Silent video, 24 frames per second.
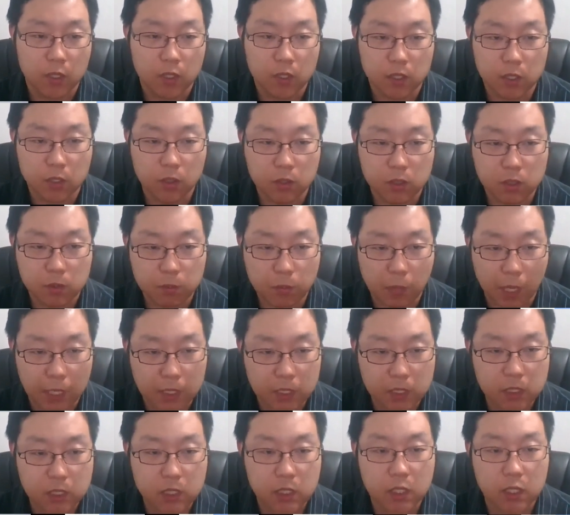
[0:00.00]
이것은
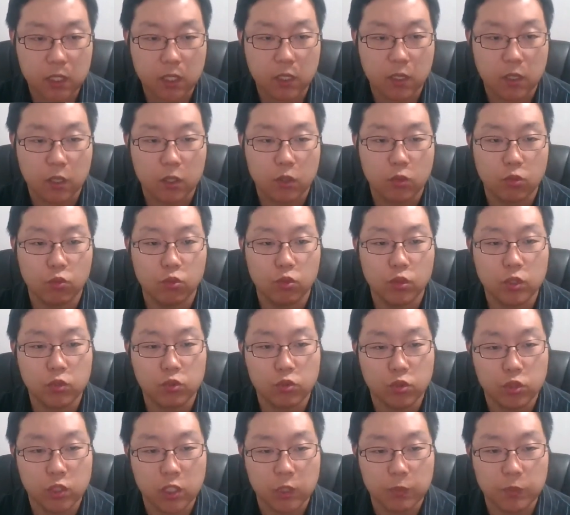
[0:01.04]
마치 우리
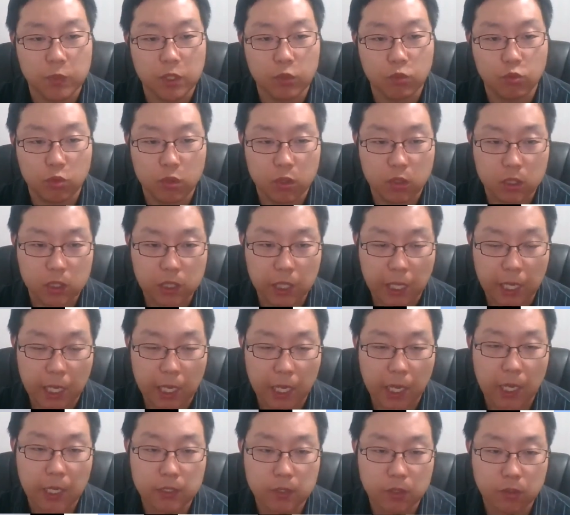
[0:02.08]
주님이 우리를
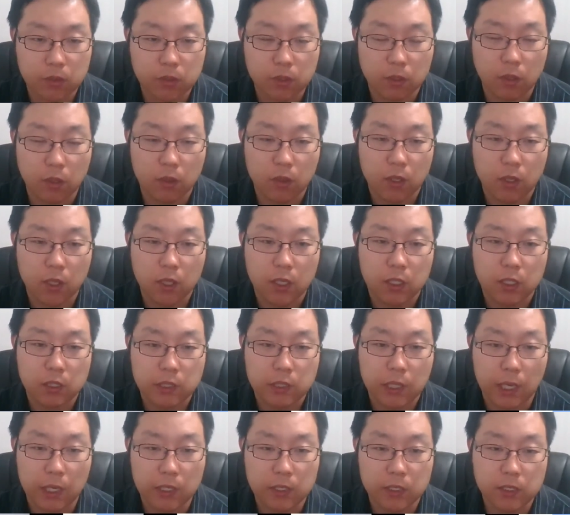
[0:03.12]
사랑하셔서
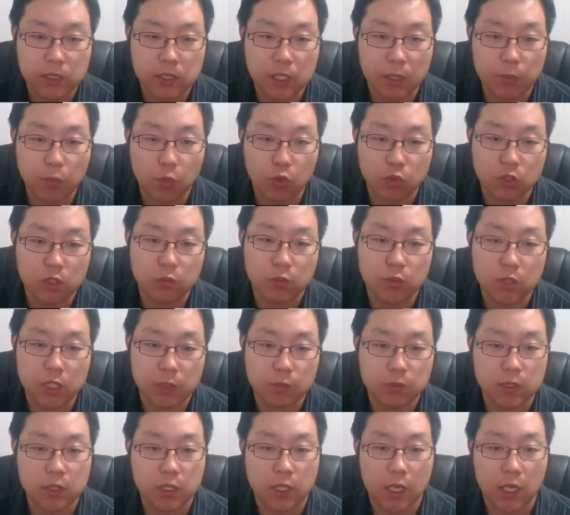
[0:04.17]
자신의 목숨을
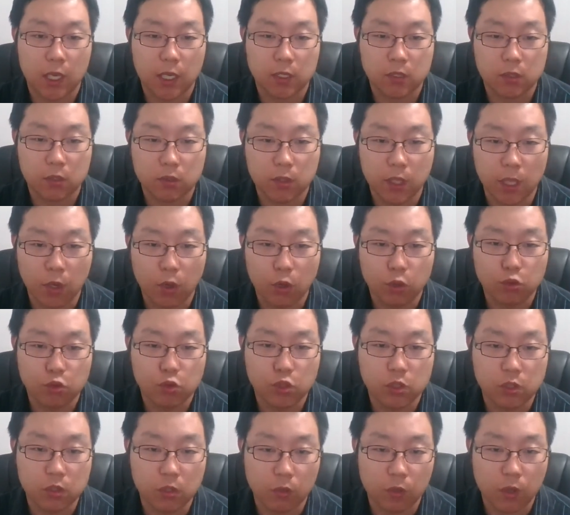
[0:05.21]
십자가에서
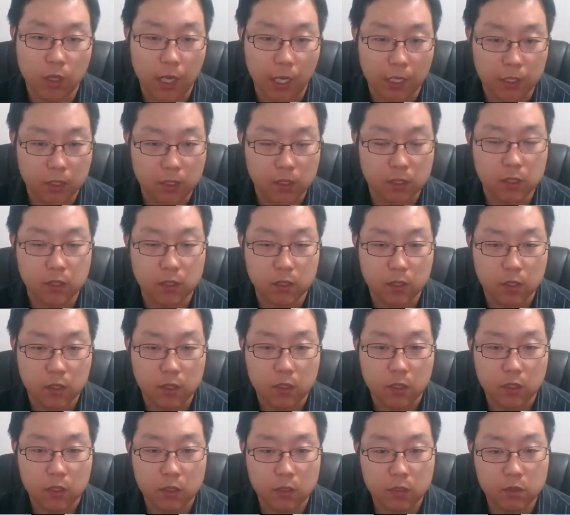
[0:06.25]
내어주신 것과 같은
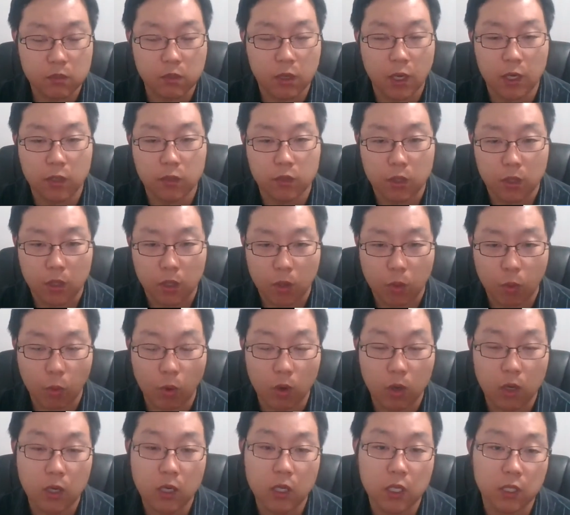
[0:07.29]
그러한
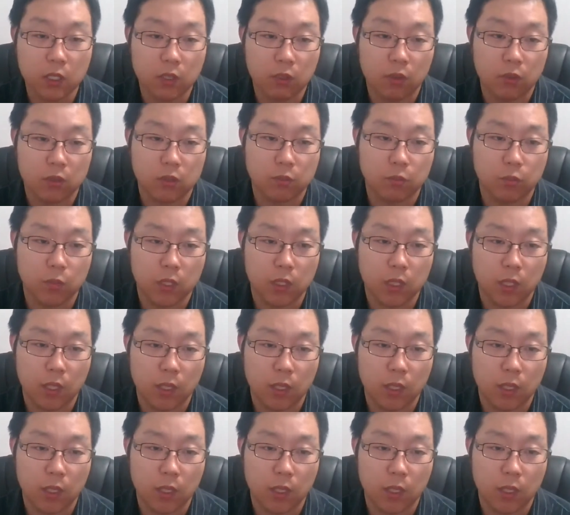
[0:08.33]
원리인 것입니다.